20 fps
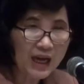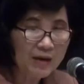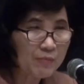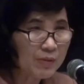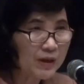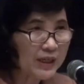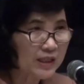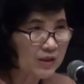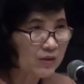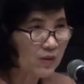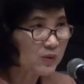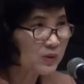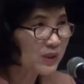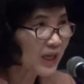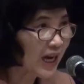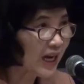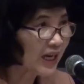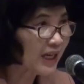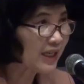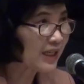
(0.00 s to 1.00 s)
คการผลิตของ
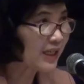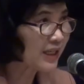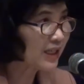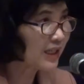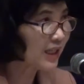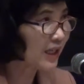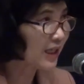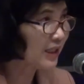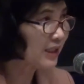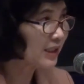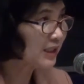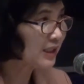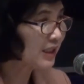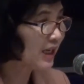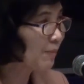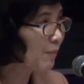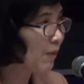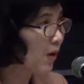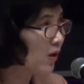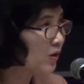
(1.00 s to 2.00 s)
ไทยเนี่ยนะคะ
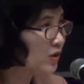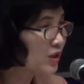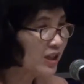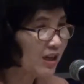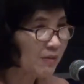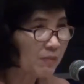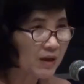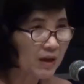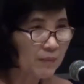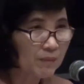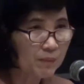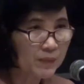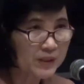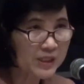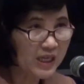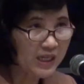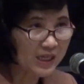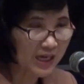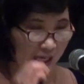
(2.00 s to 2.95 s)
ถ้ามองเทียบกับประเท